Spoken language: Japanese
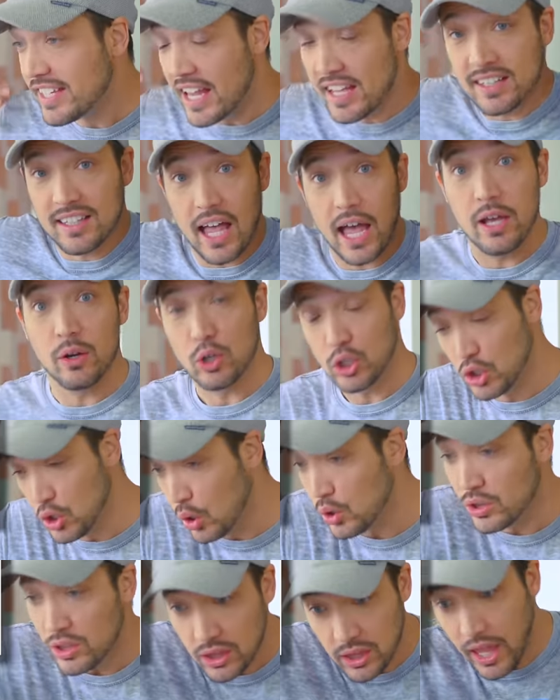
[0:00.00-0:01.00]
全体を背
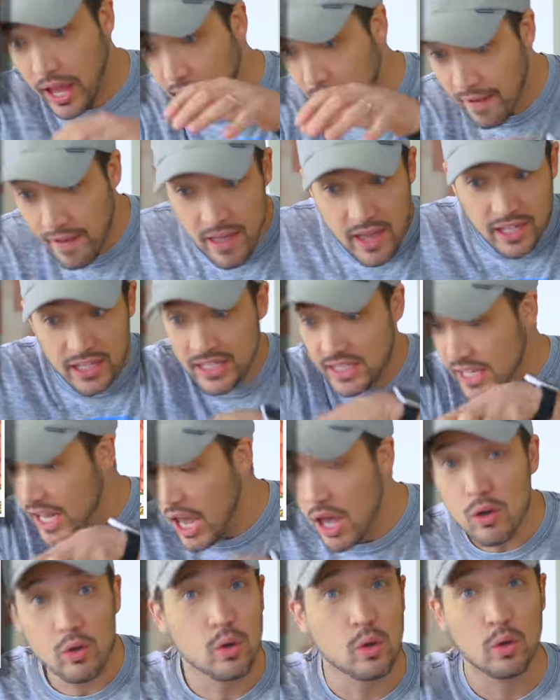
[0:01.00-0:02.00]
負って
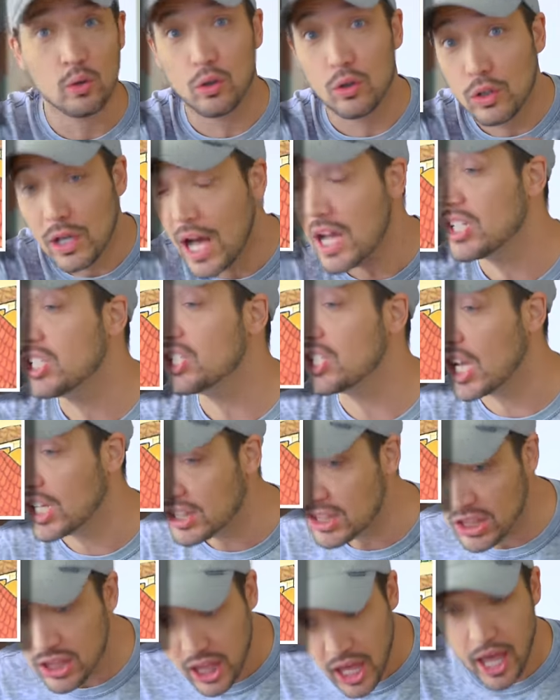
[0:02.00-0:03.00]
家を動かし
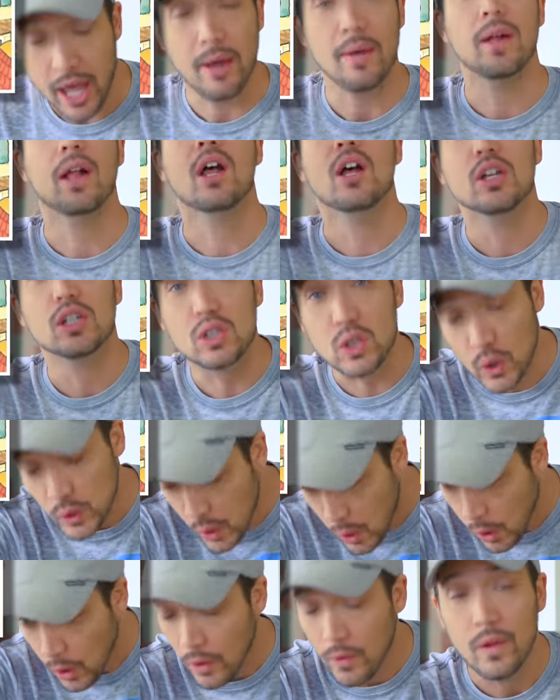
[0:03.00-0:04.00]
ちゃって、そ
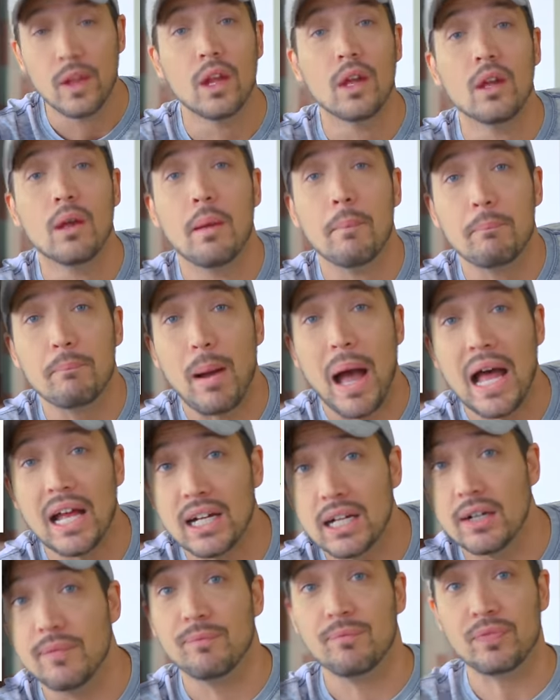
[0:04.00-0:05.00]
の
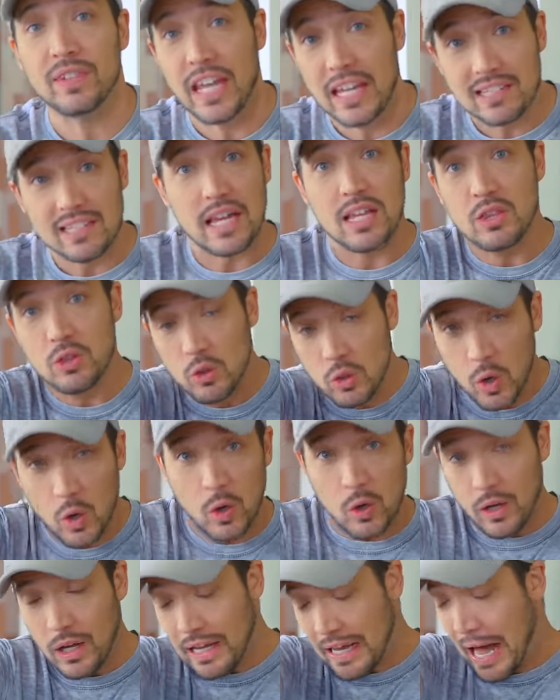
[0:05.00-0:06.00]
パン屋さん
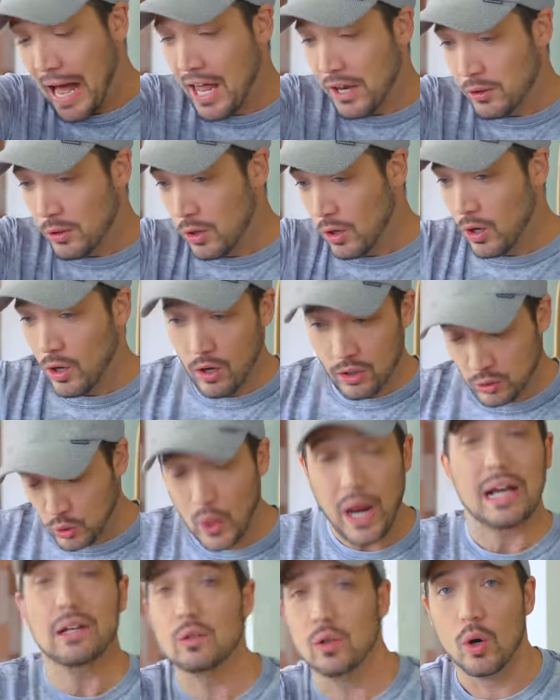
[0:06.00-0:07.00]
の、
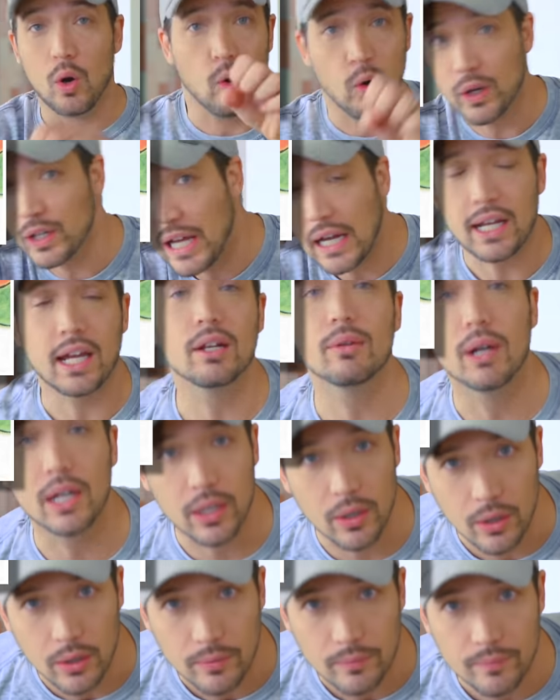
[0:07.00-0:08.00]
トラックを追いかけるわ
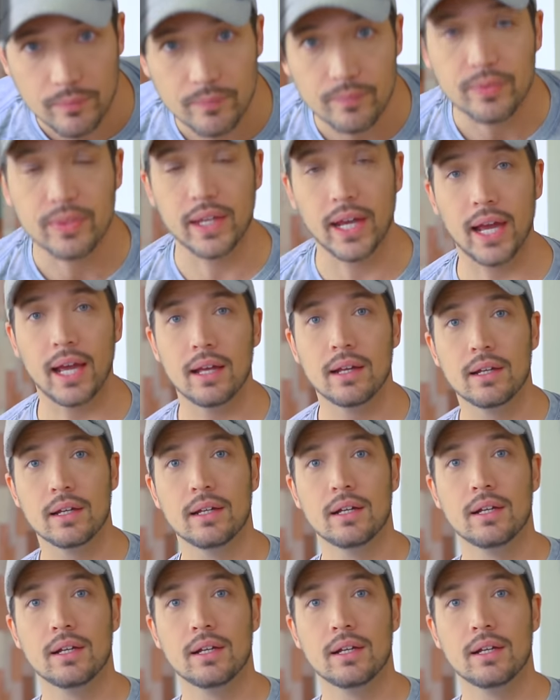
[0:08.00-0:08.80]
けよ。ね